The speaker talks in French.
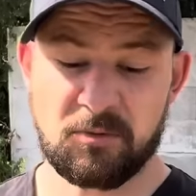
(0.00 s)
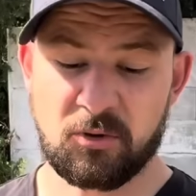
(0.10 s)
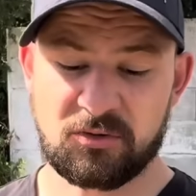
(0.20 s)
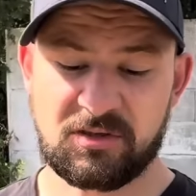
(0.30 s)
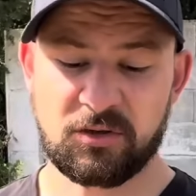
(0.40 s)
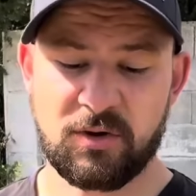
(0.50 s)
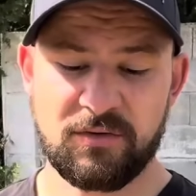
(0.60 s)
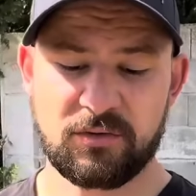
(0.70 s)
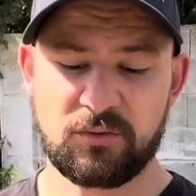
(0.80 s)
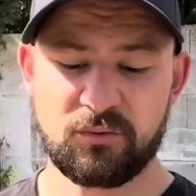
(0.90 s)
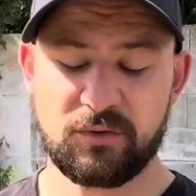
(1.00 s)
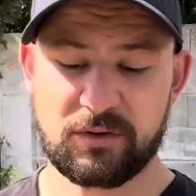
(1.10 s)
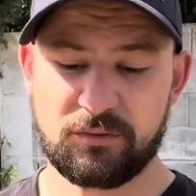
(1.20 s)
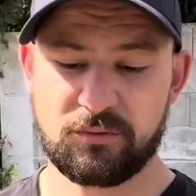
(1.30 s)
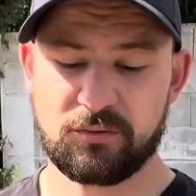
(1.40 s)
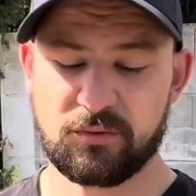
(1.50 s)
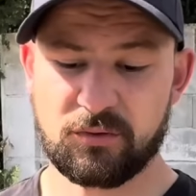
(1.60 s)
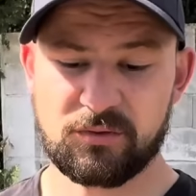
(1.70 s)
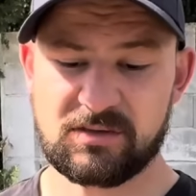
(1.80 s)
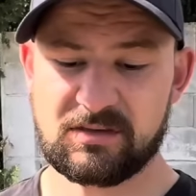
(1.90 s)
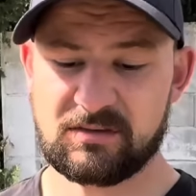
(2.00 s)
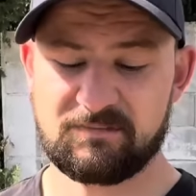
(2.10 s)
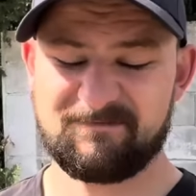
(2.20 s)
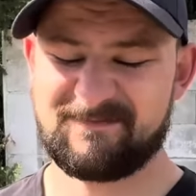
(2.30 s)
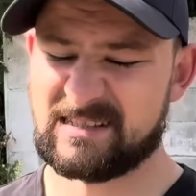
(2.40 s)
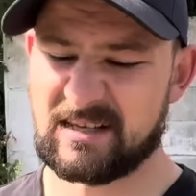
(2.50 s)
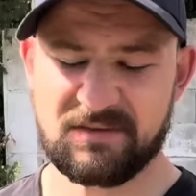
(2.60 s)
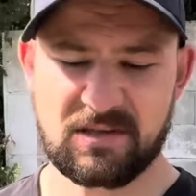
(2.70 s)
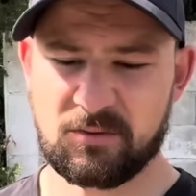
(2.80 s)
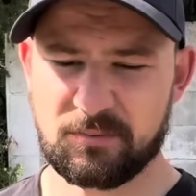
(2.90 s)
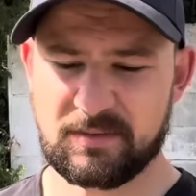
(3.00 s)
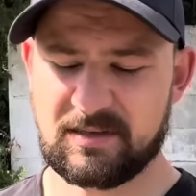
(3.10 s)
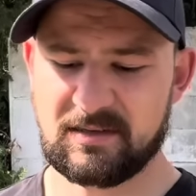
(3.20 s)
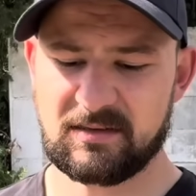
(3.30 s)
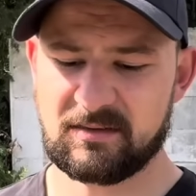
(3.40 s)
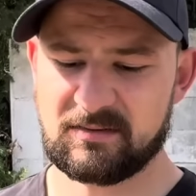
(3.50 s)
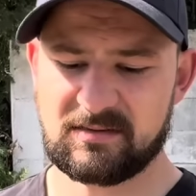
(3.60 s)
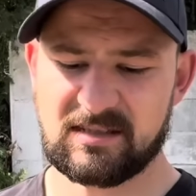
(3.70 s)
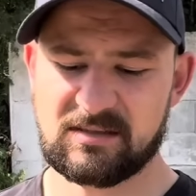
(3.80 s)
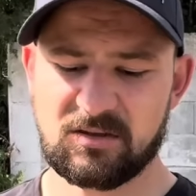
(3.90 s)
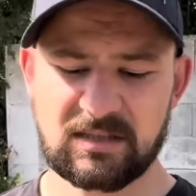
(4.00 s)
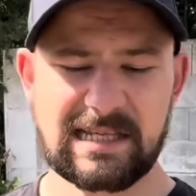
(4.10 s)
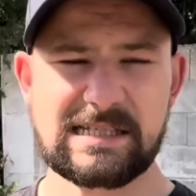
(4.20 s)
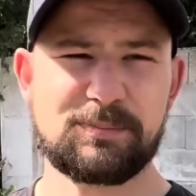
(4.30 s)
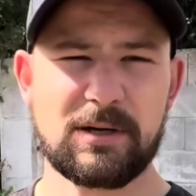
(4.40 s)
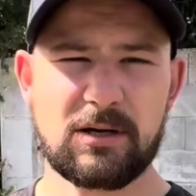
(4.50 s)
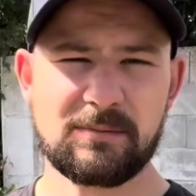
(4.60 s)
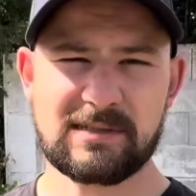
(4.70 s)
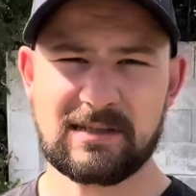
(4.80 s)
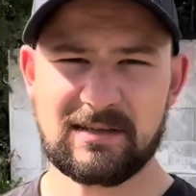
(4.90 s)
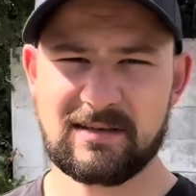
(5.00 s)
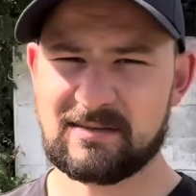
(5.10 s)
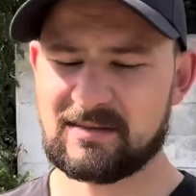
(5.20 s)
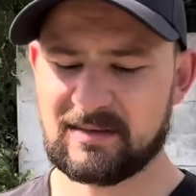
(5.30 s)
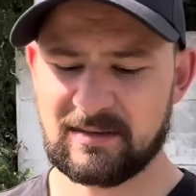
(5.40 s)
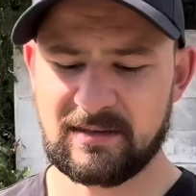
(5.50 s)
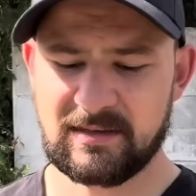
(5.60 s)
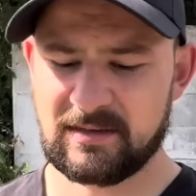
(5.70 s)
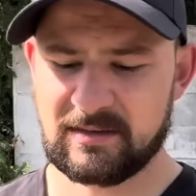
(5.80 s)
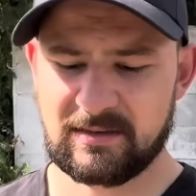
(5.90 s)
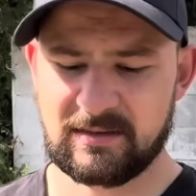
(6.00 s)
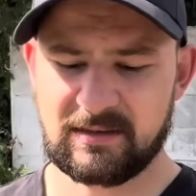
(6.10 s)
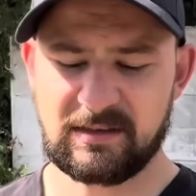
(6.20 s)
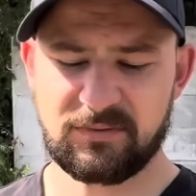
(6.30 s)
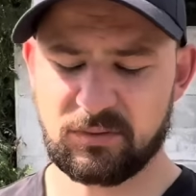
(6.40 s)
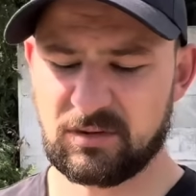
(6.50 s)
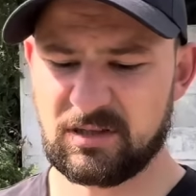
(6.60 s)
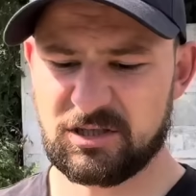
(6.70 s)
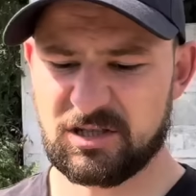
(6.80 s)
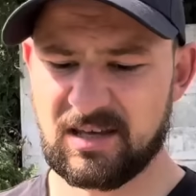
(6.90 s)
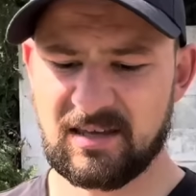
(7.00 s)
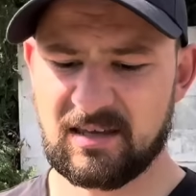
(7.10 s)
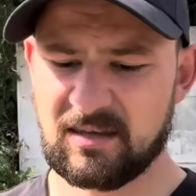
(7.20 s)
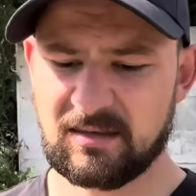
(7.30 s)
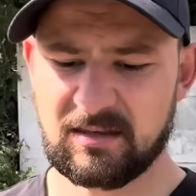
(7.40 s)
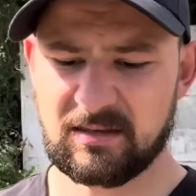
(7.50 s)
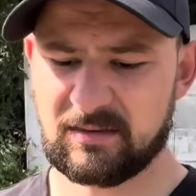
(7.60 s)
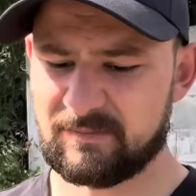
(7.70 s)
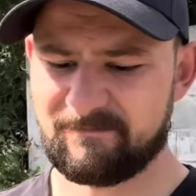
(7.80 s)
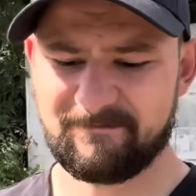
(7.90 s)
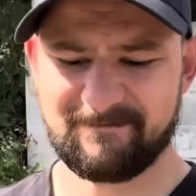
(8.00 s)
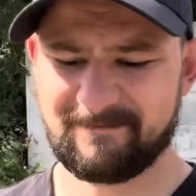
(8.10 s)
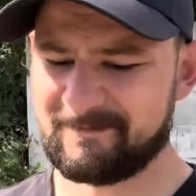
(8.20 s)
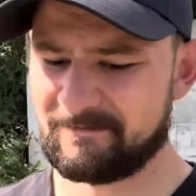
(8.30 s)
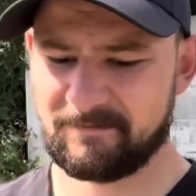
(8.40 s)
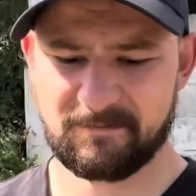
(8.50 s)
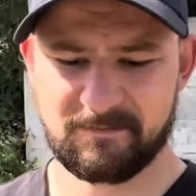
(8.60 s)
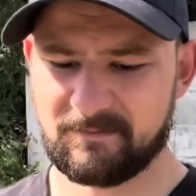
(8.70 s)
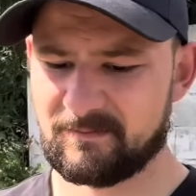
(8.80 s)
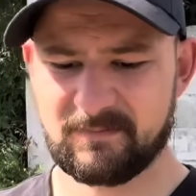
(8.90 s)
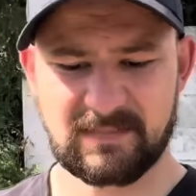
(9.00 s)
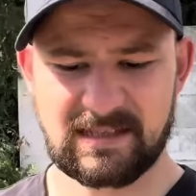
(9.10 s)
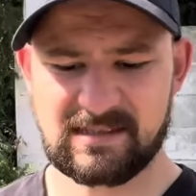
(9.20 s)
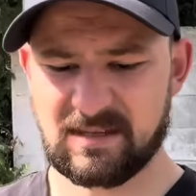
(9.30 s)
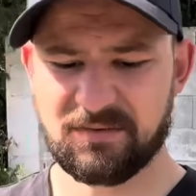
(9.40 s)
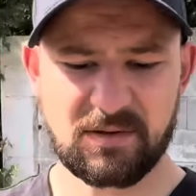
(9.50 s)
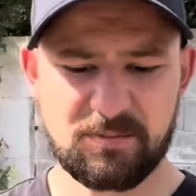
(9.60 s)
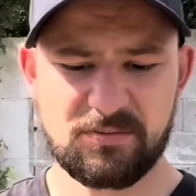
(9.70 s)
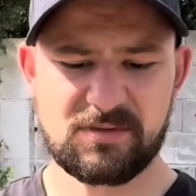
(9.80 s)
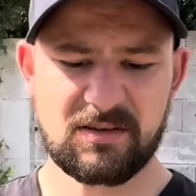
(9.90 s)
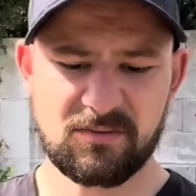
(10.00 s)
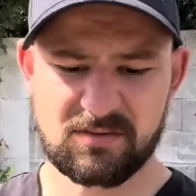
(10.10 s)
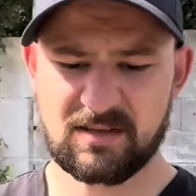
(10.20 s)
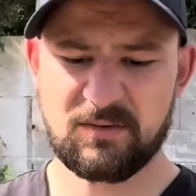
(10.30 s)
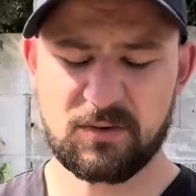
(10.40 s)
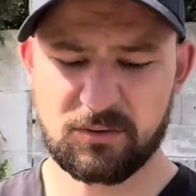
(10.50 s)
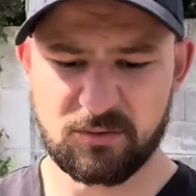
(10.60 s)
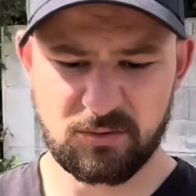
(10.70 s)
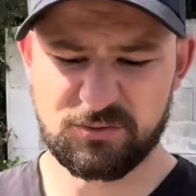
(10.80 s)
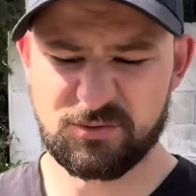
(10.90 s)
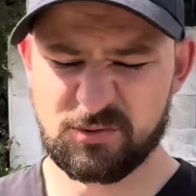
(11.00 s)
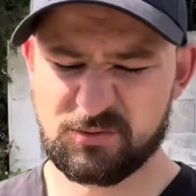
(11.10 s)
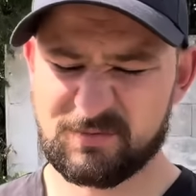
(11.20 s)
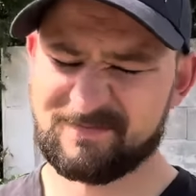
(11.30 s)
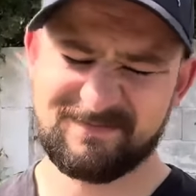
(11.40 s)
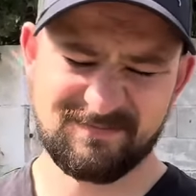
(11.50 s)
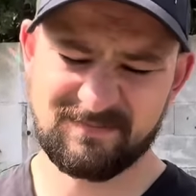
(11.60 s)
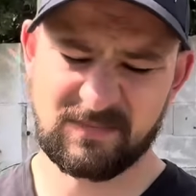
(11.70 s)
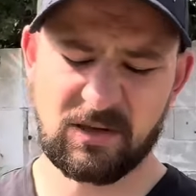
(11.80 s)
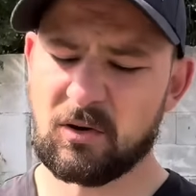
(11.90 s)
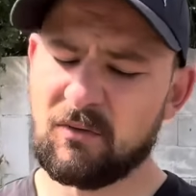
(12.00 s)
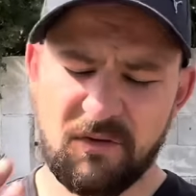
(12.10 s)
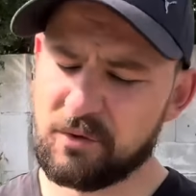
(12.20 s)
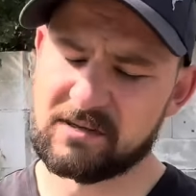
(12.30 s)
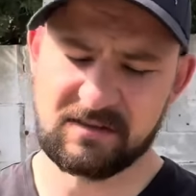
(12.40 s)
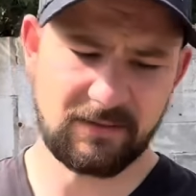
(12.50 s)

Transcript: en tirant avec une voiture, euh, ça va être compliqué. Ça se redresse pas comme ça. Il faut des chaînes et ça ferait plus avancer la voiture qu'autre chose. On va voir ça.